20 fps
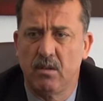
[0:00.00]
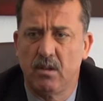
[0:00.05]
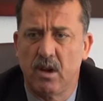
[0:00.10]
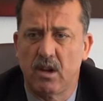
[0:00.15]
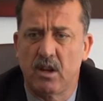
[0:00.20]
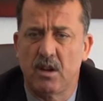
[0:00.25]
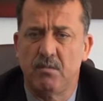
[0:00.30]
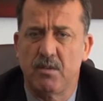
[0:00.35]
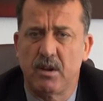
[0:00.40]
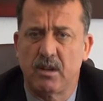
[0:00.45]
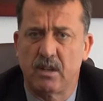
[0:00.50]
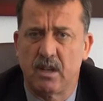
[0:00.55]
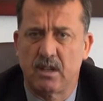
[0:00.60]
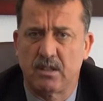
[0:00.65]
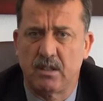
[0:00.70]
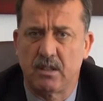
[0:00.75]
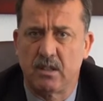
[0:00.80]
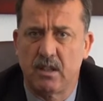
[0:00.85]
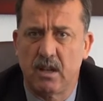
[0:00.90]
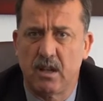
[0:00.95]
ana
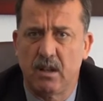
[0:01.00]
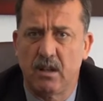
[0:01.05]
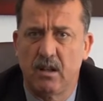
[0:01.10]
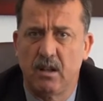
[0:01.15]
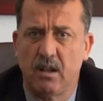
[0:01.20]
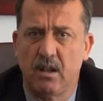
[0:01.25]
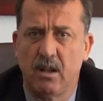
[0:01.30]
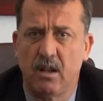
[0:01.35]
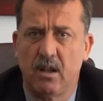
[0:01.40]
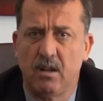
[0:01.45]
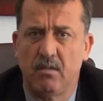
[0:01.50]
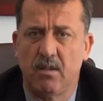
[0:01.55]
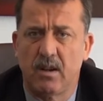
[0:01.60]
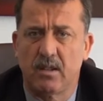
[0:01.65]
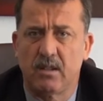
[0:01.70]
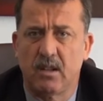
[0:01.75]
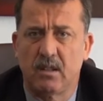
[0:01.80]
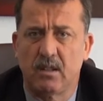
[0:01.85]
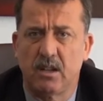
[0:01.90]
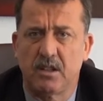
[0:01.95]
merkezinde
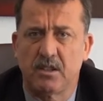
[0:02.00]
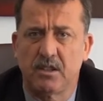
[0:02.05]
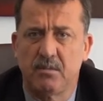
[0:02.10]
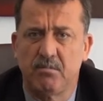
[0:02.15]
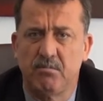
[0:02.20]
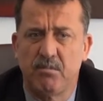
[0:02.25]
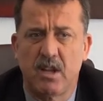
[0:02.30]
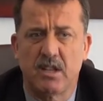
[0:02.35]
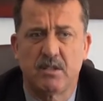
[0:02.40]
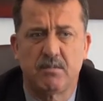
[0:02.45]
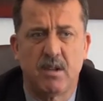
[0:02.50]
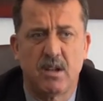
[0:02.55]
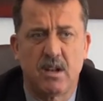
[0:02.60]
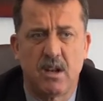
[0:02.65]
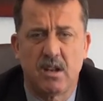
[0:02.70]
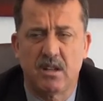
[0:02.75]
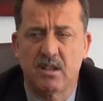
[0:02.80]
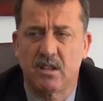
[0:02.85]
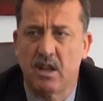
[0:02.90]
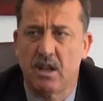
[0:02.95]
vatandaşın
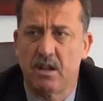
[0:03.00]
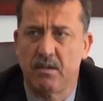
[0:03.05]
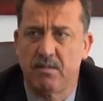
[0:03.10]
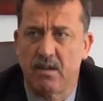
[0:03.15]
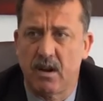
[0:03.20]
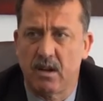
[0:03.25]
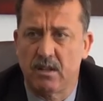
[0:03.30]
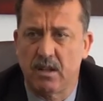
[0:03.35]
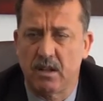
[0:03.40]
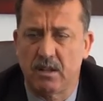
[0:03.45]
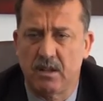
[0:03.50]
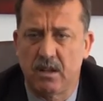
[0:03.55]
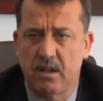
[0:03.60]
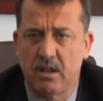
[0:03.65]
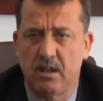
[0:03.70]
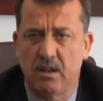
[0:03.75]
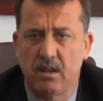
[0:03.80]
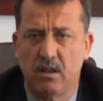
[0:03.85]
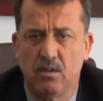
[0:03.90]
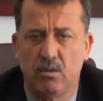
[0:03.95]
mezbelelik diye ifade
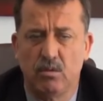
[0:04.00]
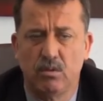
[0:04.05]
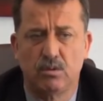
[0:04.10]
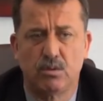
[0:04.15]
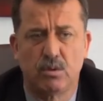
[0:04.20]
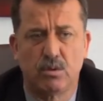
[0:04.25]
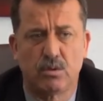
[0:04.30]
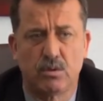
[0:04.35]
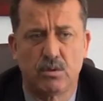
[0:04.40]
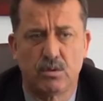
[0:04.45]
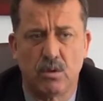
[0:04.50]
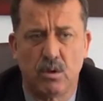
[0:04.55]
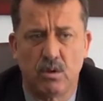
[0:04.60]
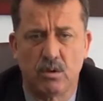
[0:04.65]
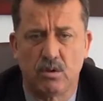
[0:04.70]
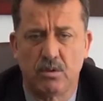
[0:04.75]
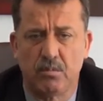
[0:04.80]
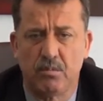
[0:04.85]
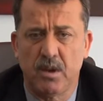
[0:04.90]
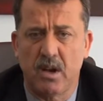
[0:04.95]
ettiği, huzursuz
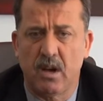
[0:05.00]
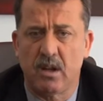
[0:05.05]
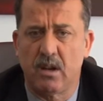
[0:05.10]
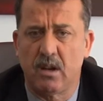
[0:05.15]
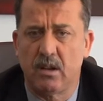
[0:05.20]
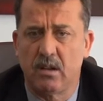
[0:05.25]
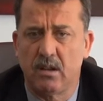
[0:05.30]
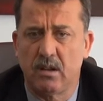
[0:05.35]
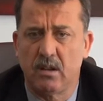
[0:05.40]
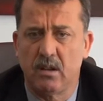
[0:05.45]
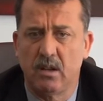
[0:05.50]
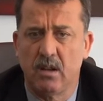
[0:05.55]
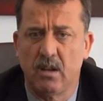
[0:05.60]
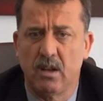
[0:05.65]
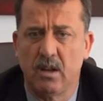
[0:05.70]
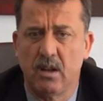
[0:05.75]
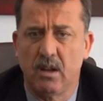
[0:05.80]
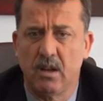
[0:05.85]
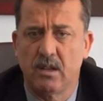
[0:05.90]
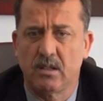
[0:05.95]
olduğu bir alanı
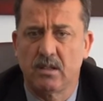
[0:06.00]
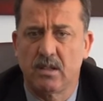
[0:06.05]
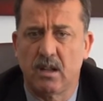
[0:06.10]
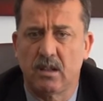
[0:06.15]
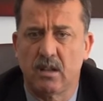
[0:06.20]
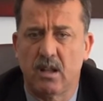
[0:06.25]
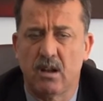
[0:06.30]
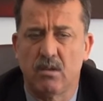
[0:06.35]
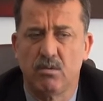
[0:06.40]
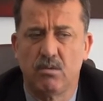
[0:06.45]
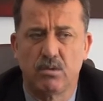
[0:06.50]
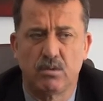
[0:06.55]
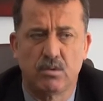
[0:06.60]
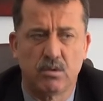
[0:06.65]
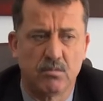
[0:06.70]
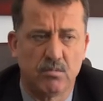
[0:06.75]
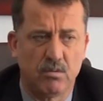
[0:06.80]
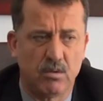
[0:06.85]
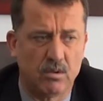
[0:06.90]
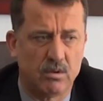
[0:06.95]
insanların
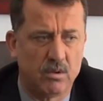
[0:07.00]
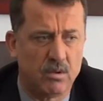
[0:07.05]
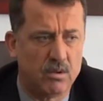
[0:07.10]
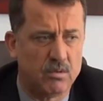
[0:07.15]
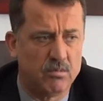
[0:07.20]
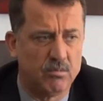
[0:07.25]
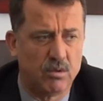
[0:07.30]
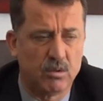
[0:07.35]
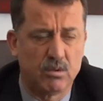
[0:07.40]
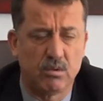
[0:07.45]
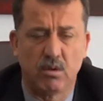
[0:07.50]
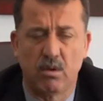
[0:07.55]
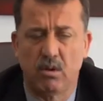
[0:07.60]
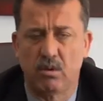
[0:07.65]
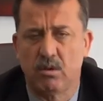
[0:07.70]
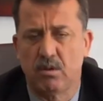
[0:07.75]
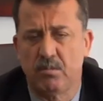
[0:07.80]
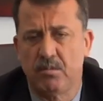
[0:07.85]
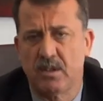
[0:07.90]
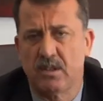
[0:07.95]
huzur bulduğu, mutlu
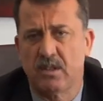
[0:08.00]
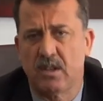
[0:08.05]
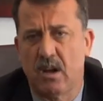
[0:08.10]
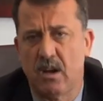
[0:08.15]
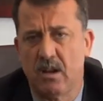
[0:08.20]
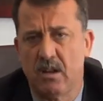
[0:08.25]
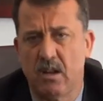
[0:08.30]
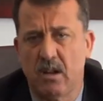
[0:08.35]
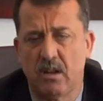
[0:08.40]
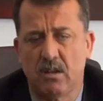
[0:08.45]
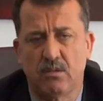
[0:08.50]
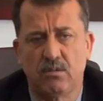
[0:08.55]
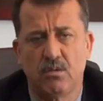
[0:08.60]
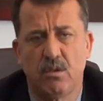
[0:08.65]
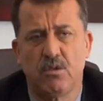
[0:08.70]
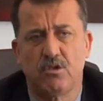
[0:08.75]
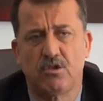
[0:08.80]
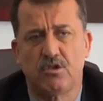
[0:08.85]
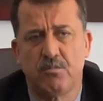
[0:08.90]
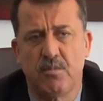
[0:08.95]
olduğu bir sahaya
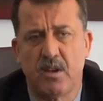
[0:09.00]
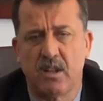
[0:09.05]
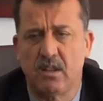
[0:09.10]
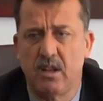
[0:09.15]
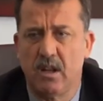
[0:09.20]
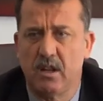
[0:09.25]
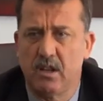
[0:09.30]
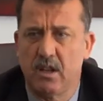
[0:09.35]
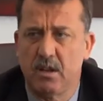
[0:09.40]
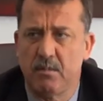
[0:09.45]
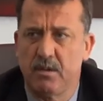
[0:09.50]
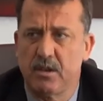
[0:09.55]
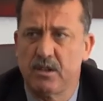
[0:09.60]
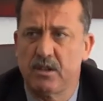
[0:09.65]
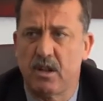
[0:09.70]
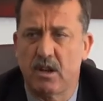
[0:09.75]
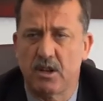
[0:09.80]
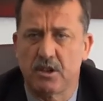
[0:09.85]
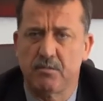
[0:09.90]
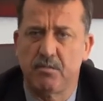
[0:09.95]
dönüştürmekle ilgili bir
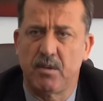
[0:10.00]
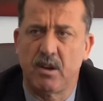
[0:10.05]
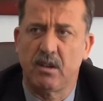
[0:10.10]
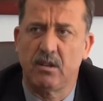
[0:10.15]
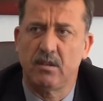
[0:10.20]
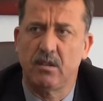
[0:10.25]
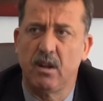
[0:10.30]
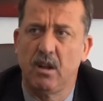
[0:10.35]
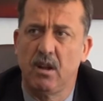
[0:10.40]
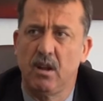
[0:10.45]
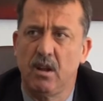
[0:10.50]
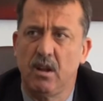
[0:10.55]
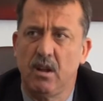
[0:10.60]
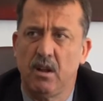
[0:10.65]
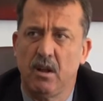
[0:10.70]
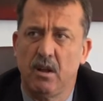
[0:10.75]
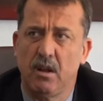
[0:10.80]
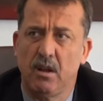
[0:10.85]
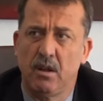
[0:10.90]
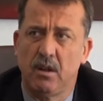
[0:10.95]
çalışmanın
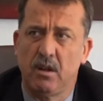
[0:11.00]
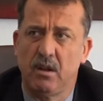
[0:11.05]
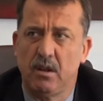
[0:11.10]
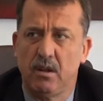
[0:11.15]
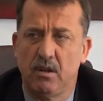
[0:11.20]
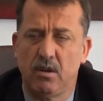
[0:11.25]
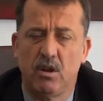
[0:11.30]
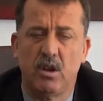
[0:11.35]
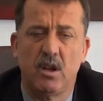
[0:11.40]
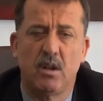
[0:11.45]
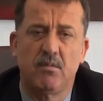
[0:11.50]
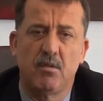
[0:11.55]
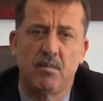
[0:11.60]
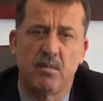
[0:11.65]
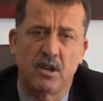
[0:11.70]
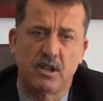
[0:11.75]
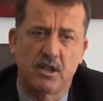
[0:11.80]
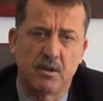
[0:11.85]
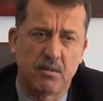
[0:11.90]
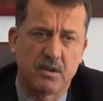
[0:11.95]
e, önemli
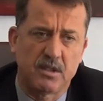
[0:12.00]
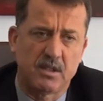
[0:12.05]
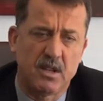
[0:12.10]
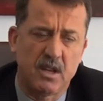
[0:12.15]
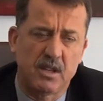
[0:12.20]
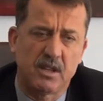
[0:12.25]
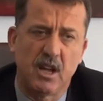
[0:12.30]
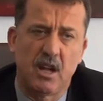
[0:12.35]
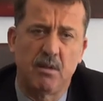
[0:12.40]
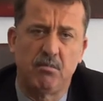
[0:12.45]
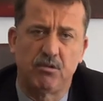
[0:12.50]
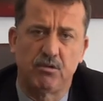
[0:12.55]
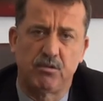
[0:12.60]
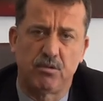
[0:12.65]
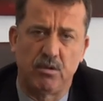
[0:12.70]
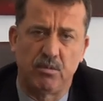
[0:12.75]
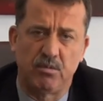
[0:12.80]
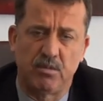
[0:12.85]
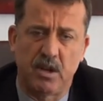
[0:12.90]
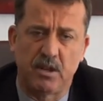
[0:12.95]
başlamasına gelmiş
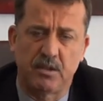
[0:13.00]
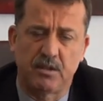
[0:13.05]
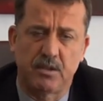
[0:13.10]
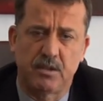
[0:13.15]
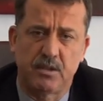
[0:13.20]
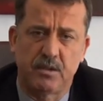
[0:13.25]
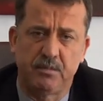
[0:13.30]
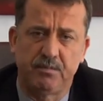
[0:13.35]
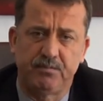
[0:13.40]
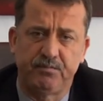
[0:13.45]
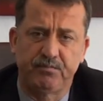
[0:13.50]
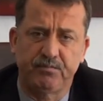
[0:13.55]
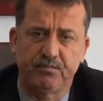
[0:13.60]
durumdayız.